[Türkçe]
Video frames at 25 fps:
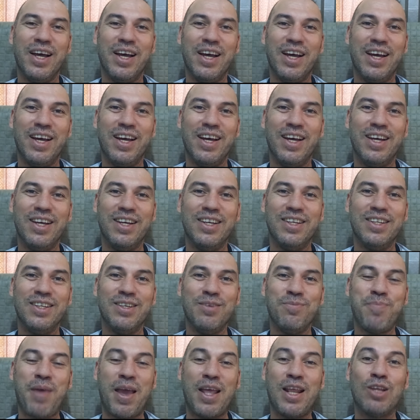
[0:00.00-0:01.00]
e,
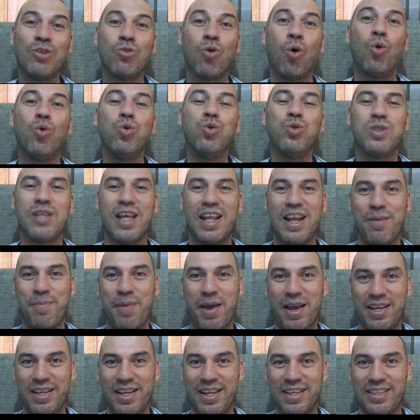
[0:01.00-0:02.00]
beni 9 sene
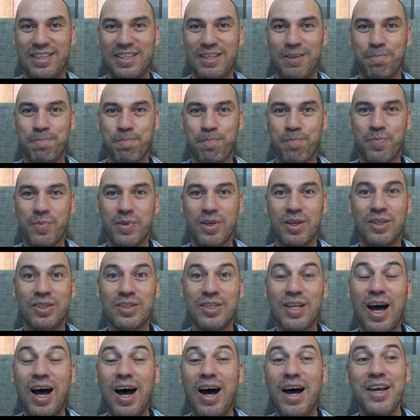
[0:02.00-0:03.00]
bekletti
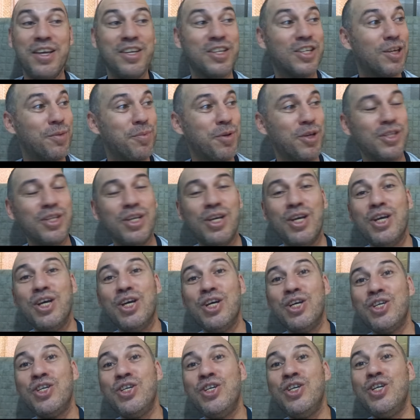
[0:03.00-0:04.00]
ta
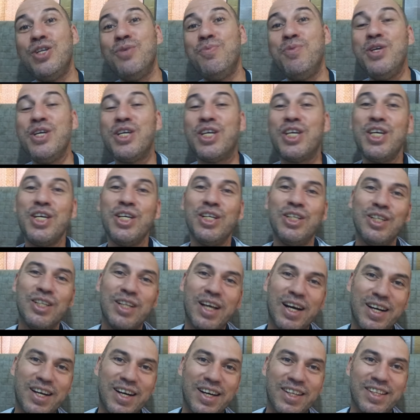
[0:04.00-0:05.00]
2022
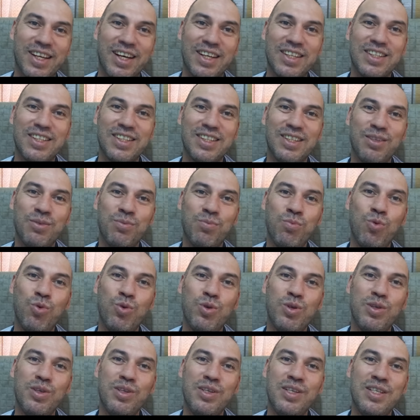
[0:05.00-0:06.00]
yılına kadar
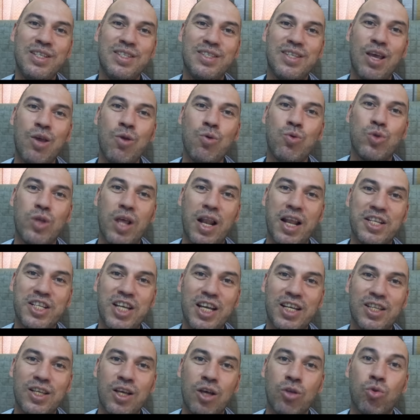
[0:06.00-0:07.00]
bu hisse
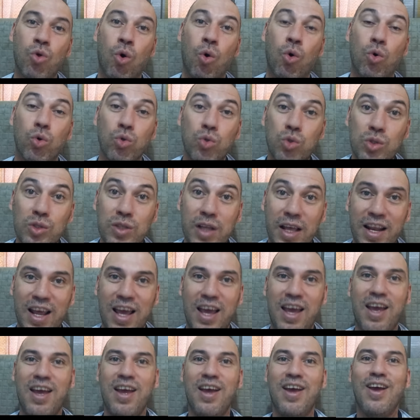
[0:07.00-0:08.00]
yükselecek diye 9
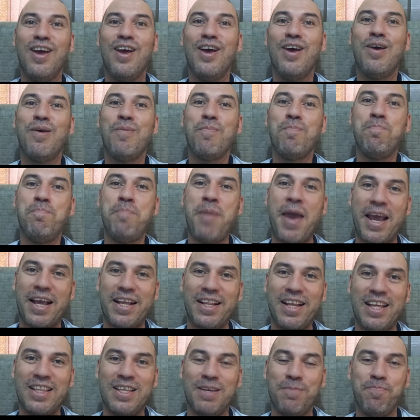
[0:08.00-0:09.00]
sene
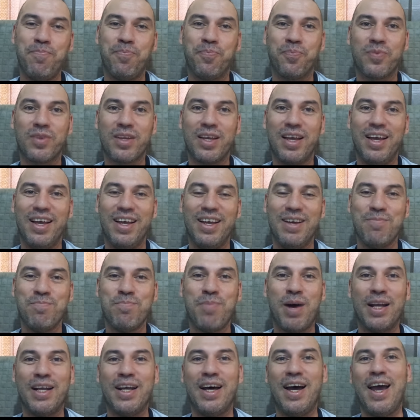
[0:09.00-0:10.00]
bekledim. E,
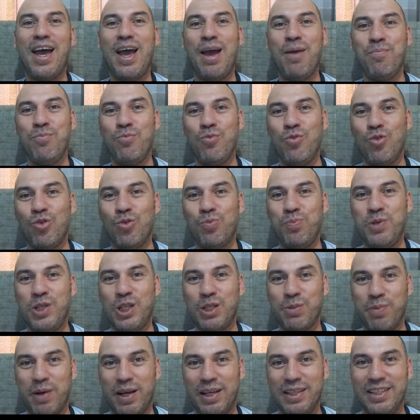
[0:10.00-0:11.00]
bana en büyük
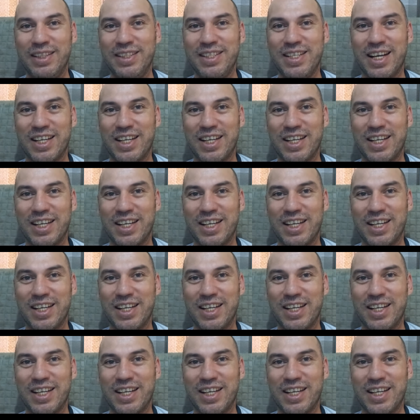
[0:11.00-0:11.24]
pişmanlığı